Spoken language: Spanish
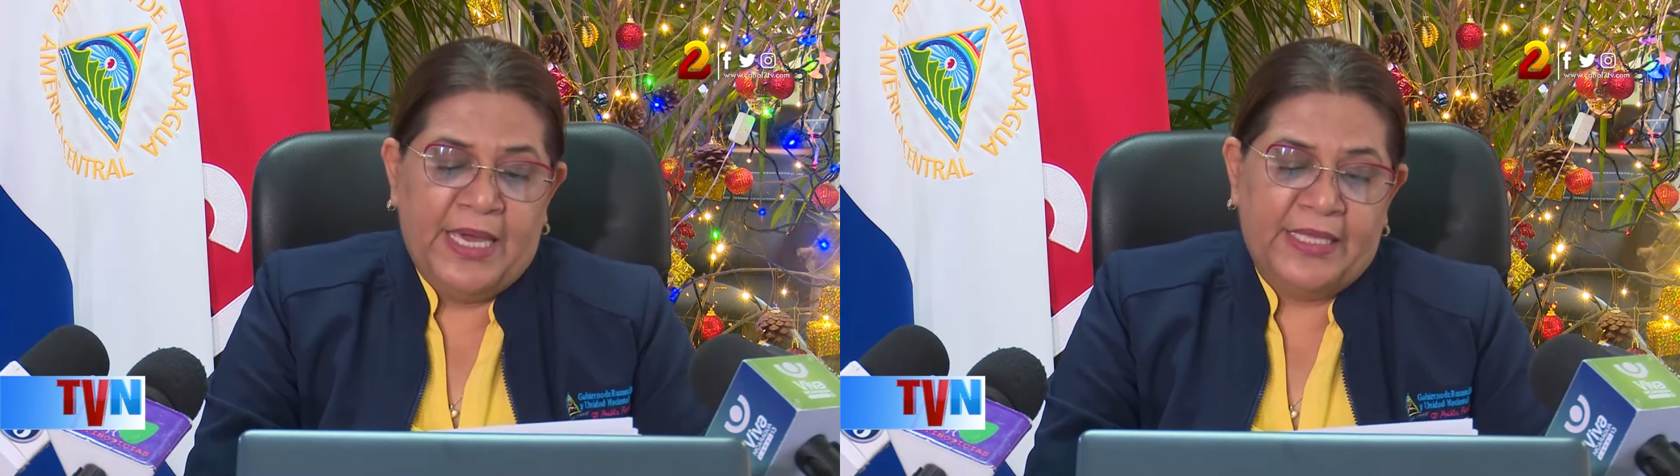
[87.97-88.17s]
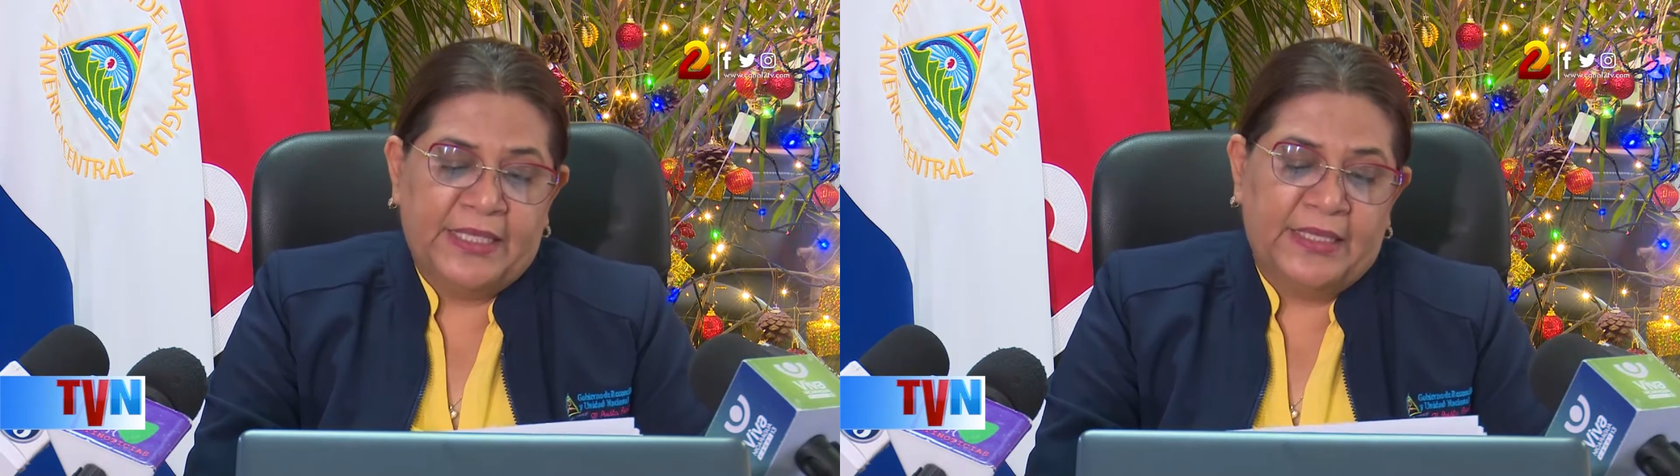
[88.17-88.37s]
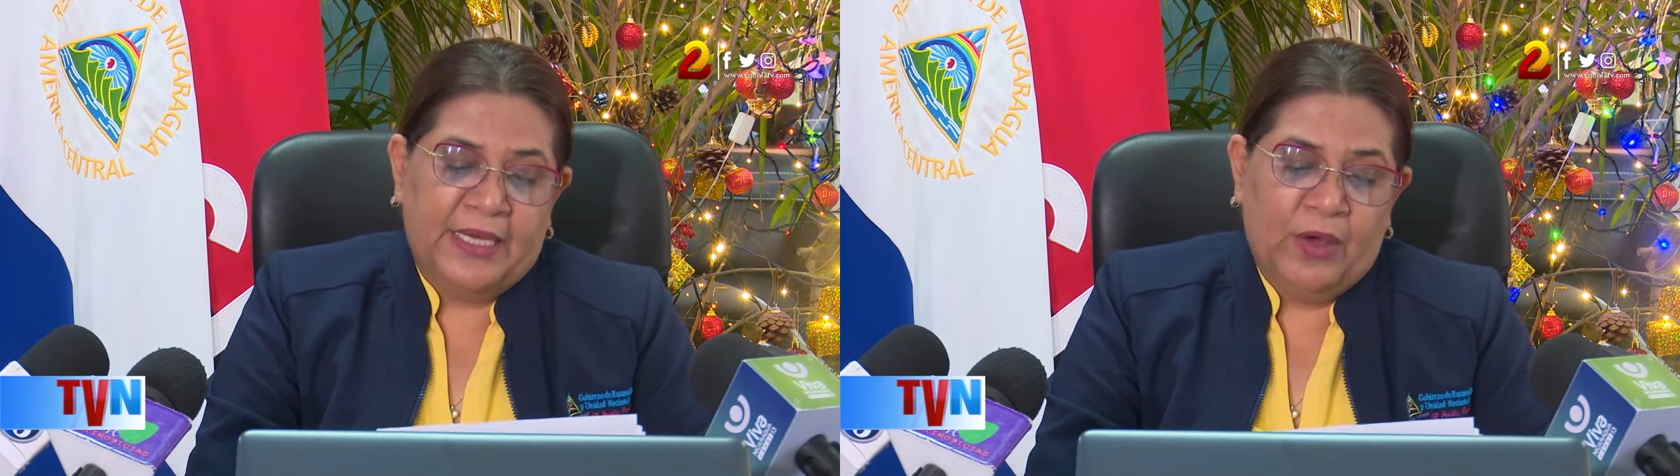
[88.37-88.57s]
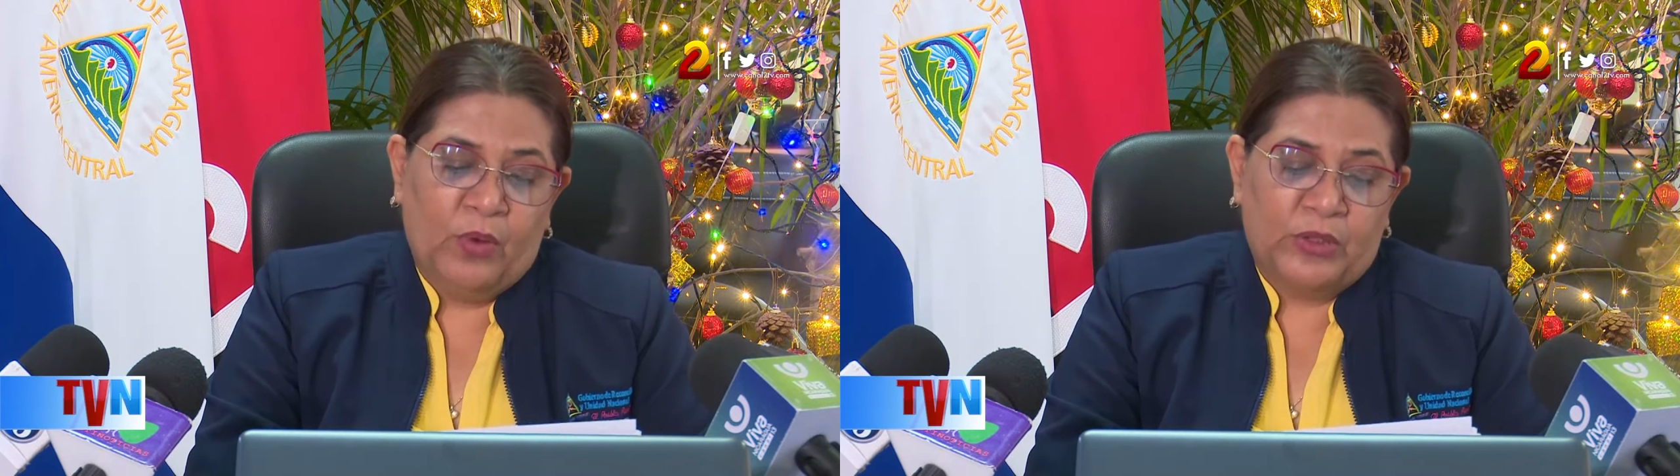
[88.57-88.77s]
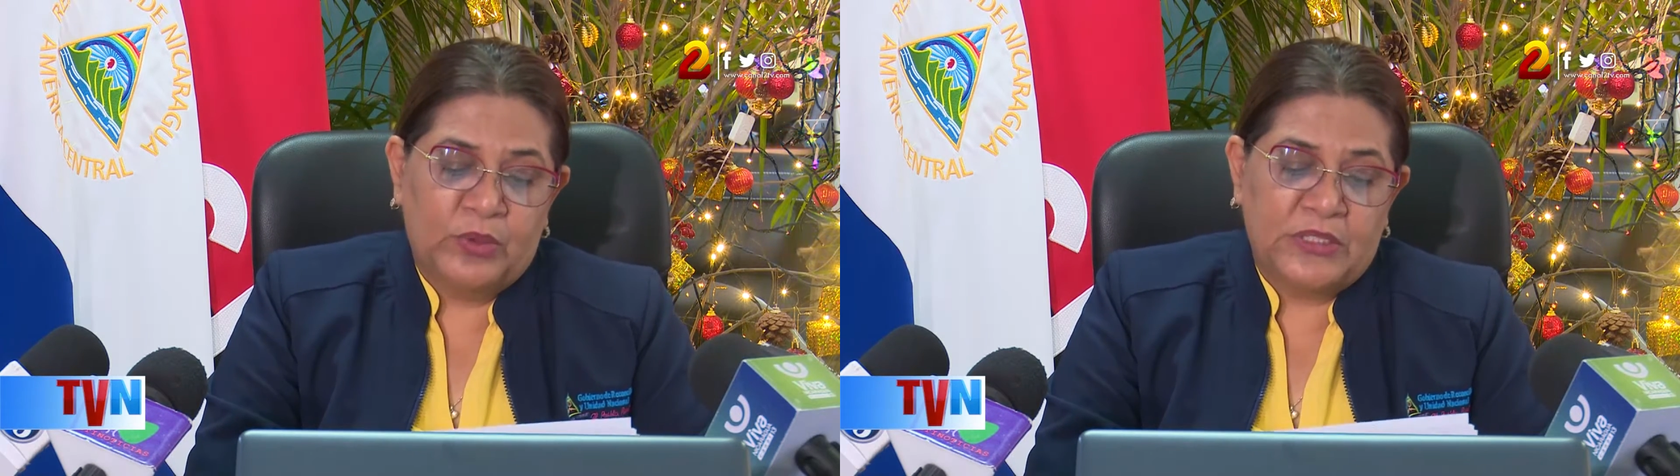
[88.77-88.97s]
este
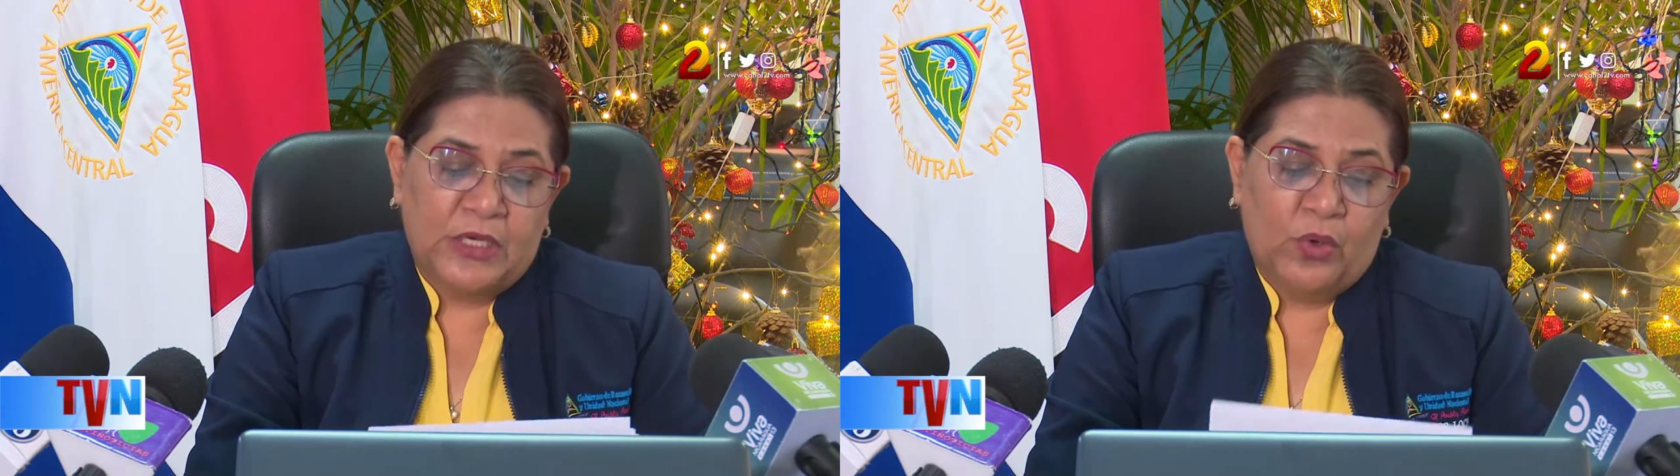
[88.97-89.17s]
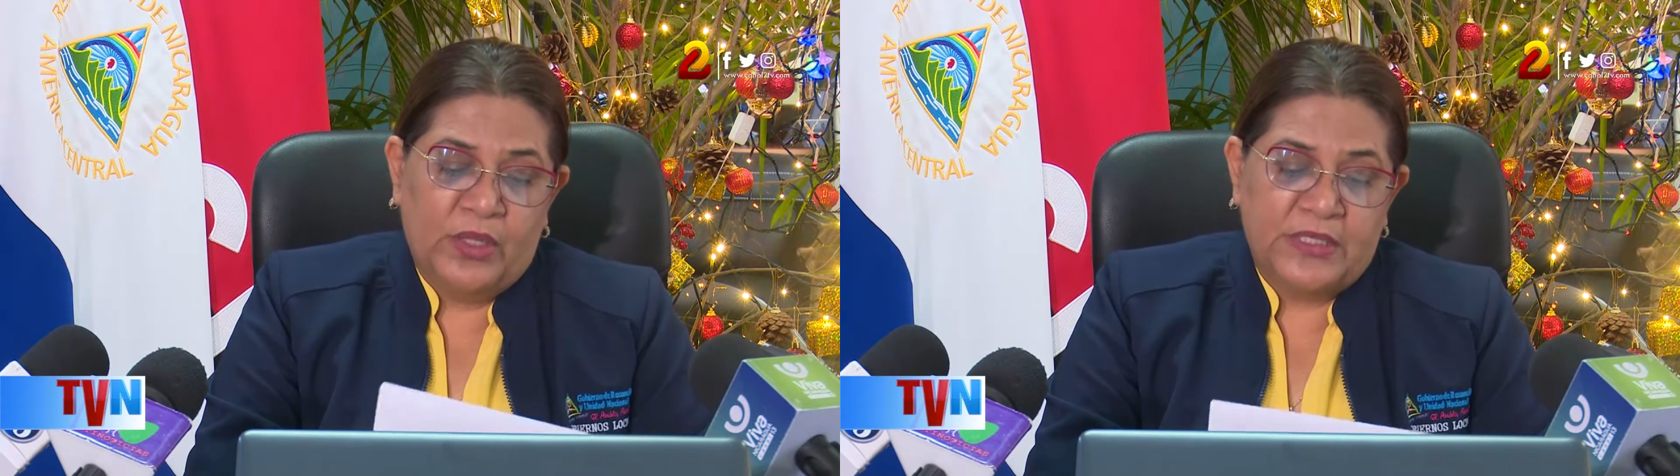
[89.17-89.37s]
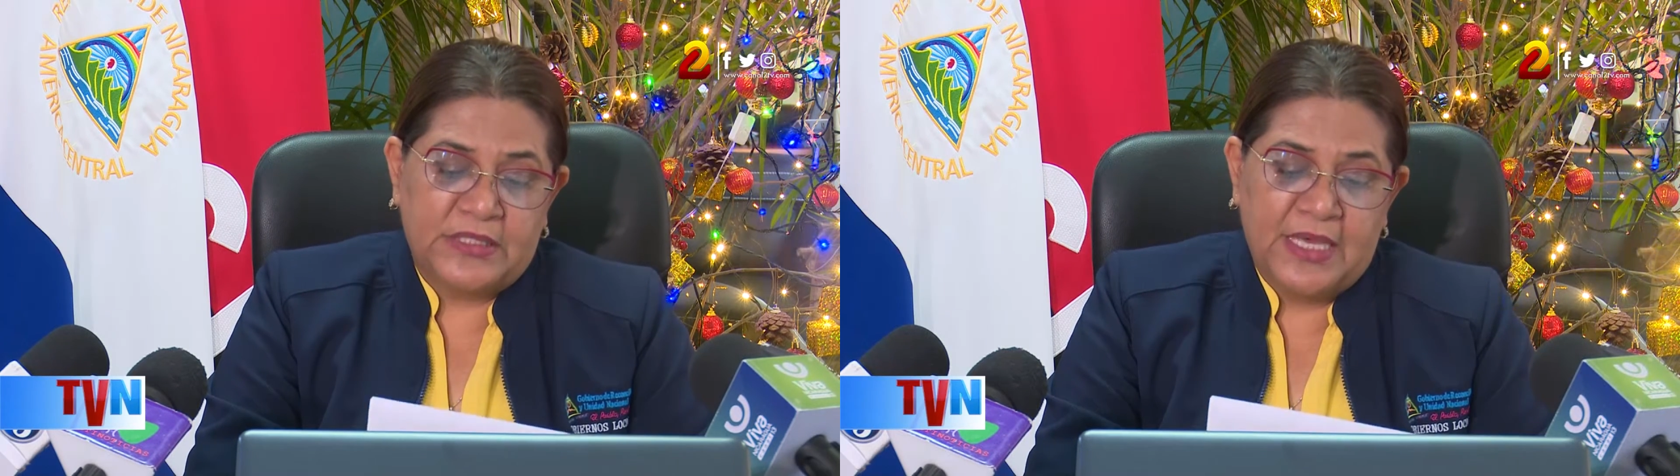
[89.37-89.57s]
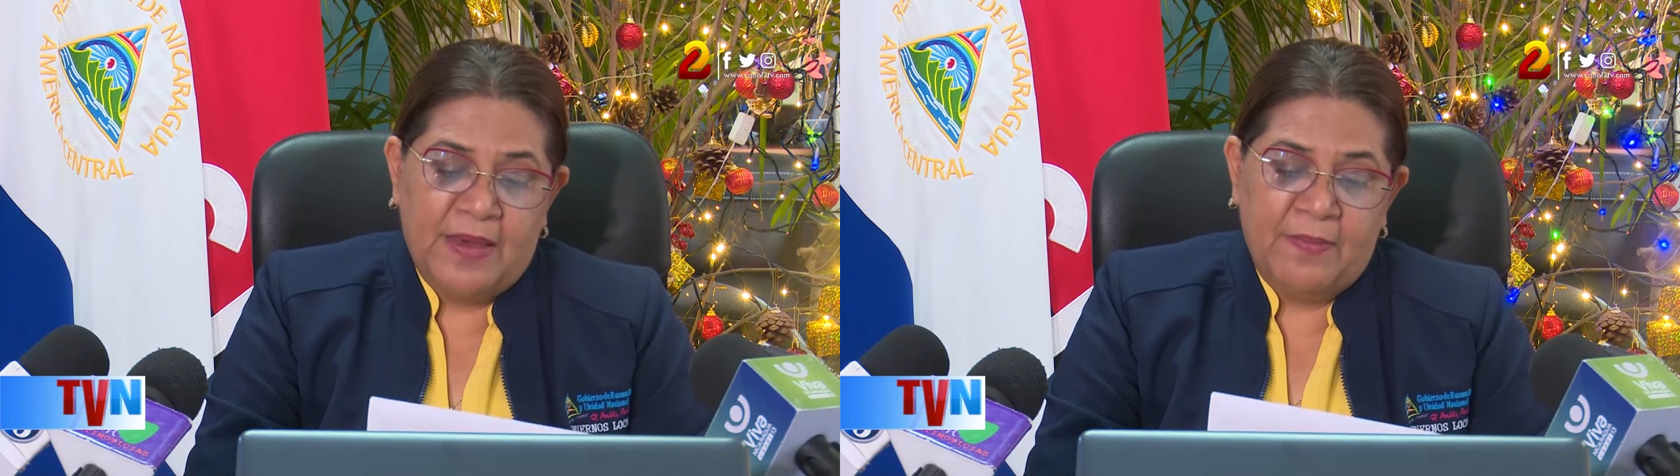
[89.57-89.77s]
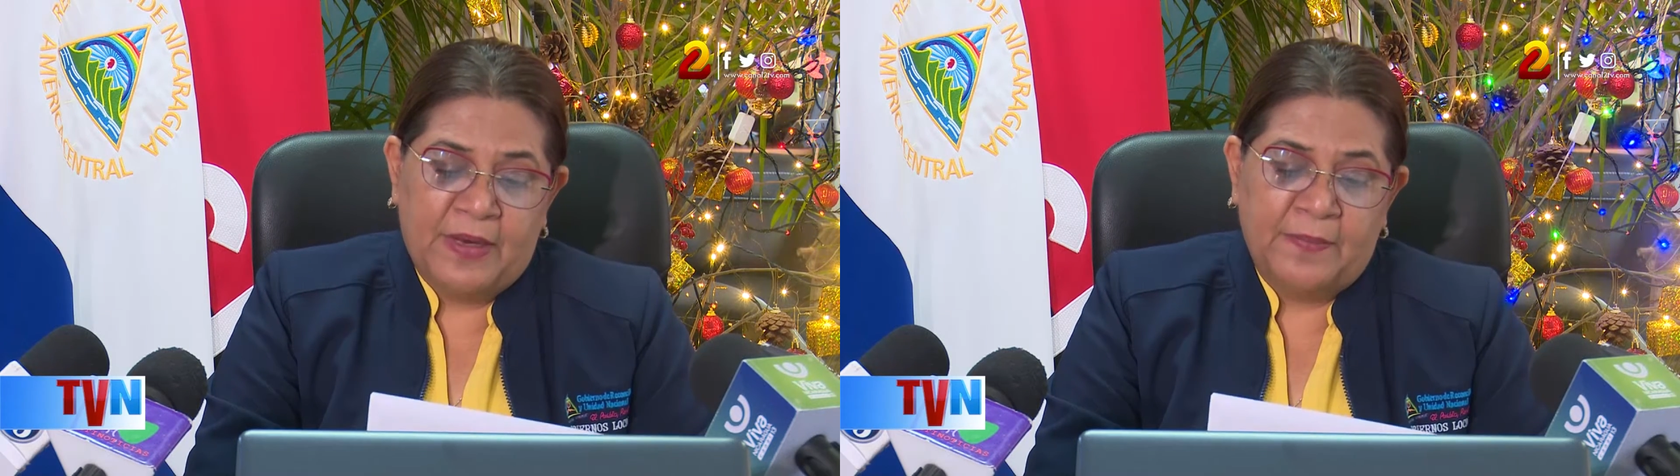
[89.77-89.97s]
3, 4 y 5 de
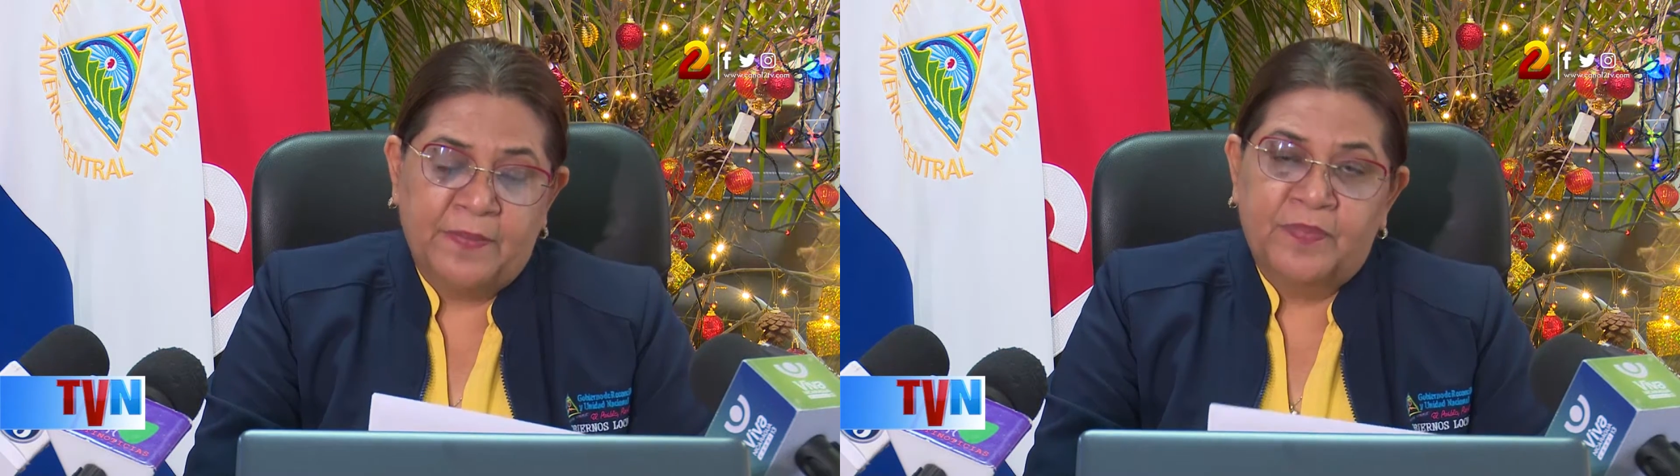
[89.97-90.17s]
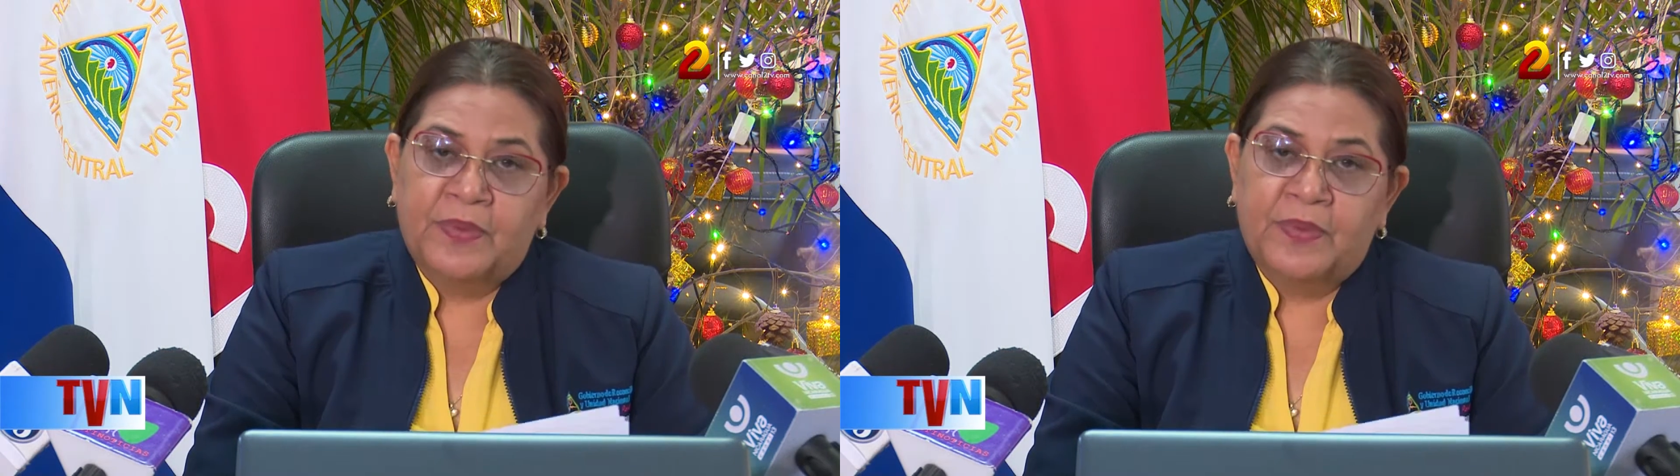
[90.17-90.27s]
diciembre.